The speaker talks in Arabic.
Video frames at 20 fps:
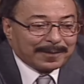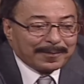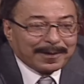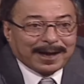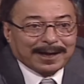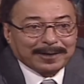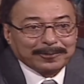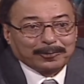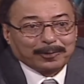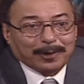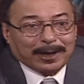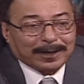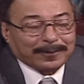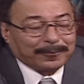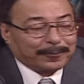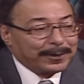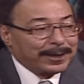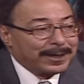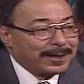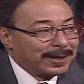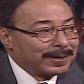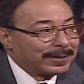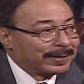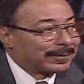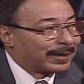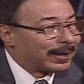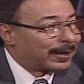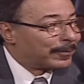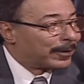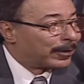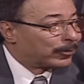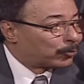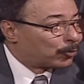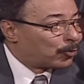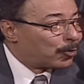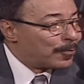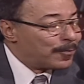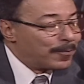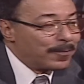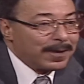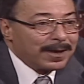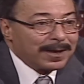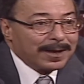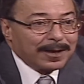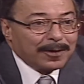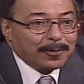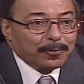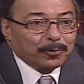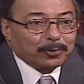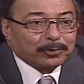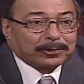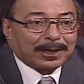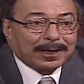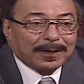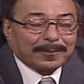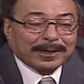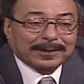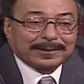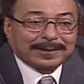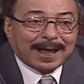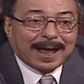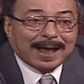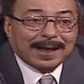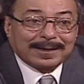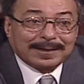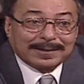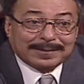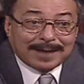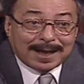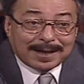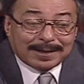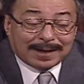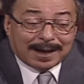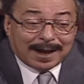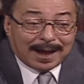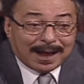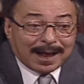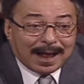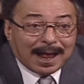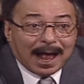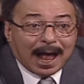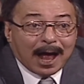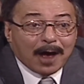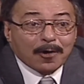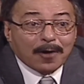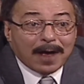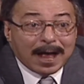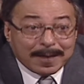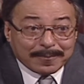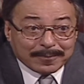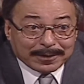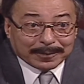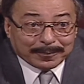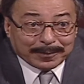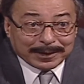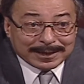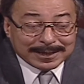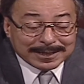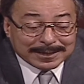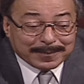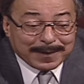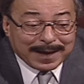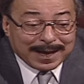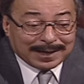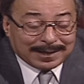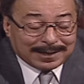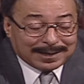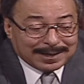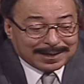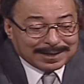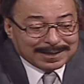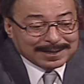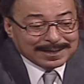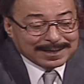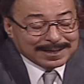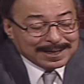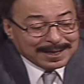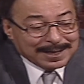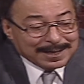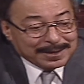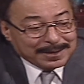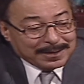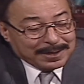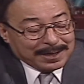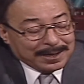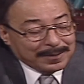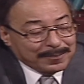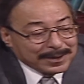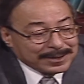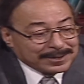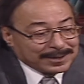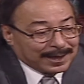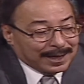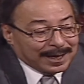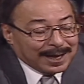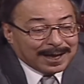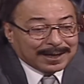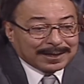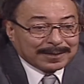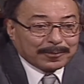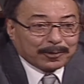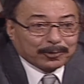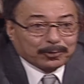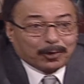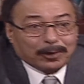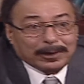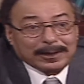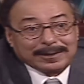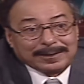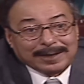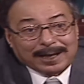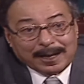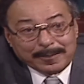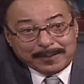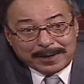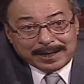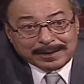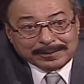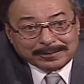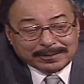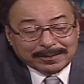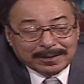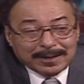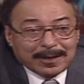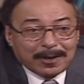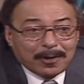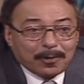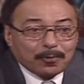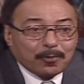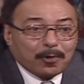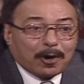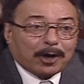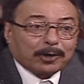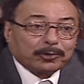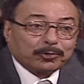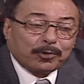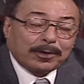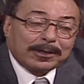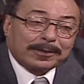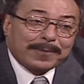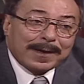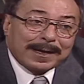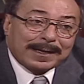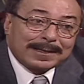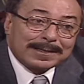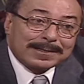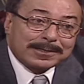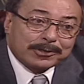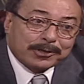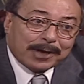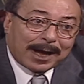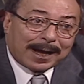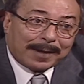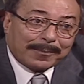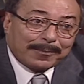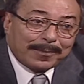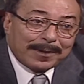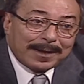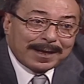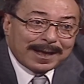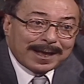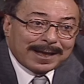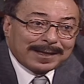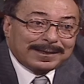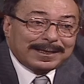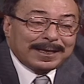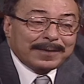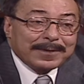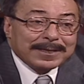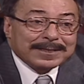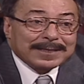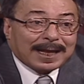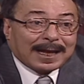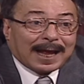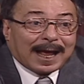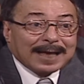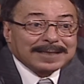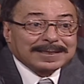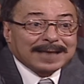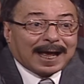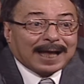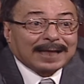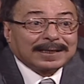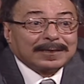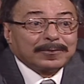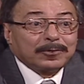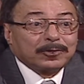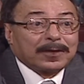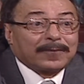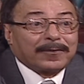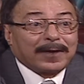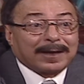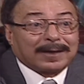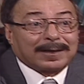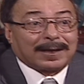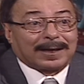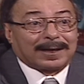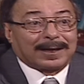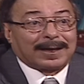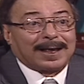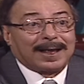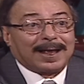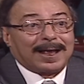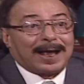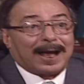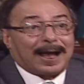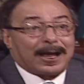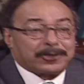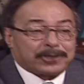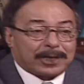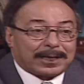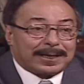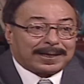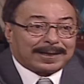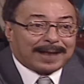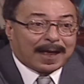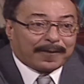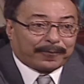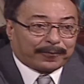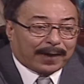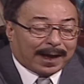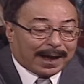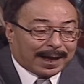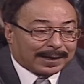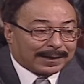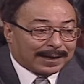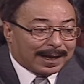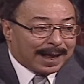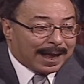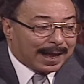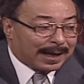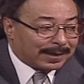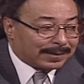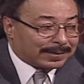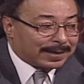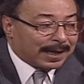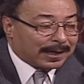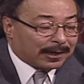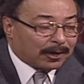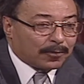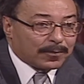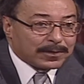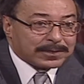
جماعه انتوا عارفين ان طلباتكم وطلبات اهل الدايره اوامر بالنسبه لي بس الحقيقه ان موضوع الانتخابات وعضويه مجلس الشعب دي مساله عايزه حد متفرغ عشان يدافع عن اهالي الدايره